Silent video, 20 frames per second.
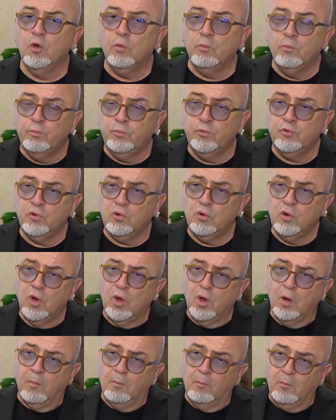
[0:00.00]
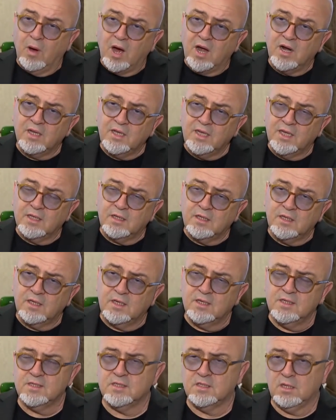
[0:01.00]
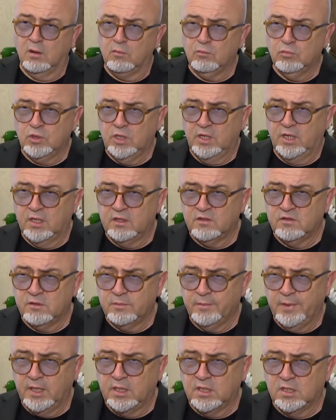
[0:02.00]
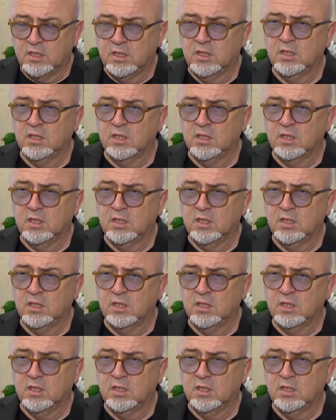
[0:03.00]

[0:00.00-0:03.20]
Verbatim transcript: bu marketi İstanbul'a getirmek.